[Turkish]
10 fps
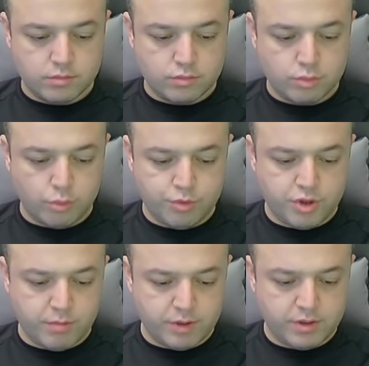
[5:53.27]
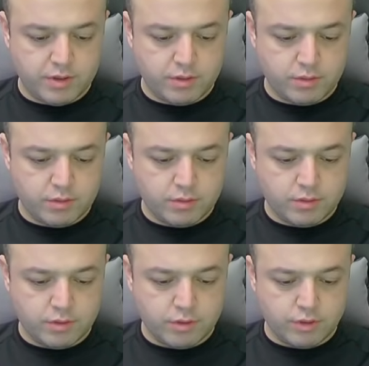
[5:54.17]
Top çıkmadı.
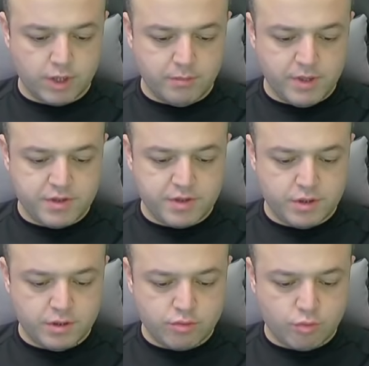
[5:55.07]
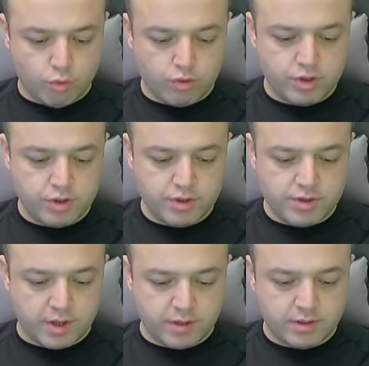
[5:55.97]
Lionel Messi çok iyi
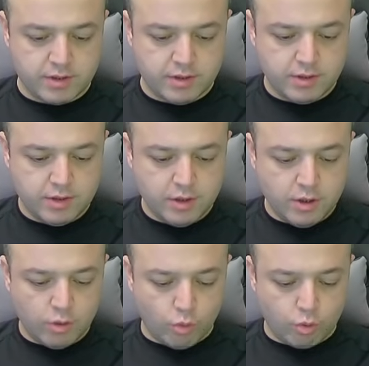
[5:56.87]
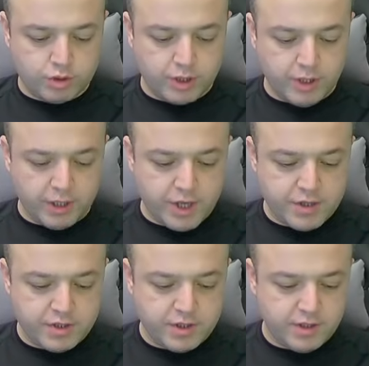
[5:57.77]
hızlandı. Ortayı da
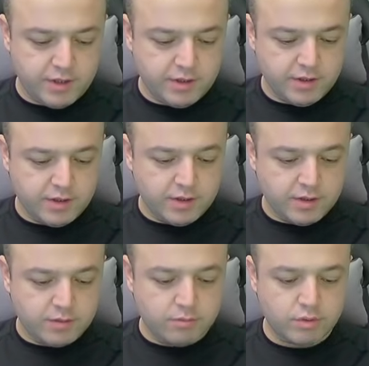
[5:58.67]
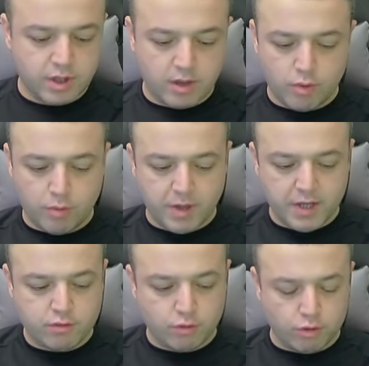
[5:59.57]
kesti. Bravo
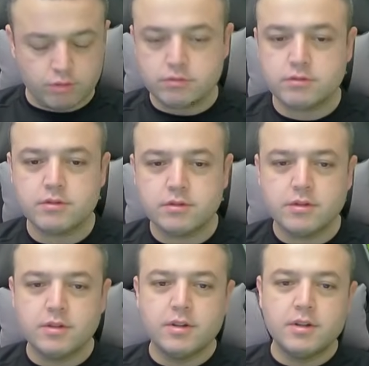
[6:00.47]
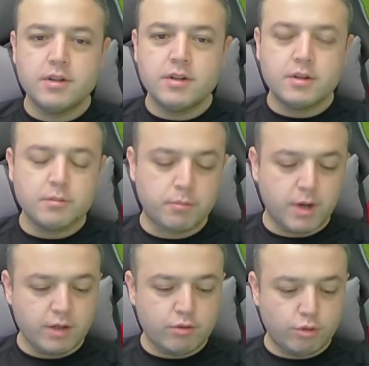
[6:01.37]
Maicon.
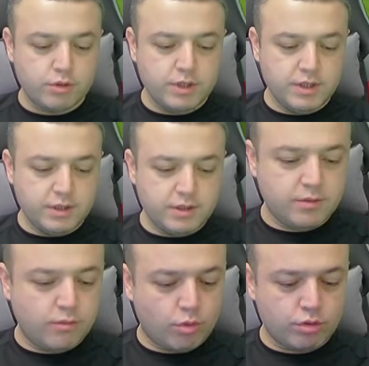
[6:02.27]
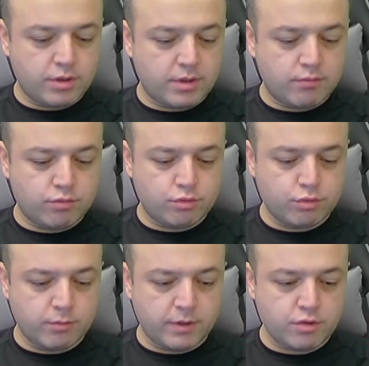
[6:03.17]
Maicon iyi orada
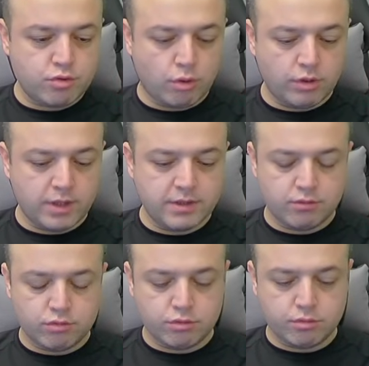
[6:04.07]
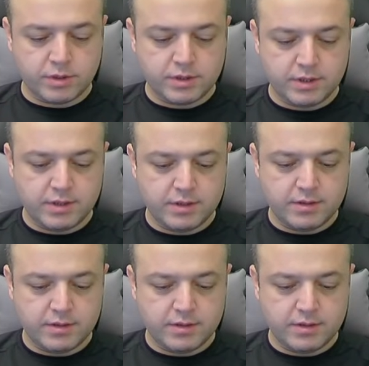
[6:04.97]
vurdurmadı. Son anda vurdurmadı.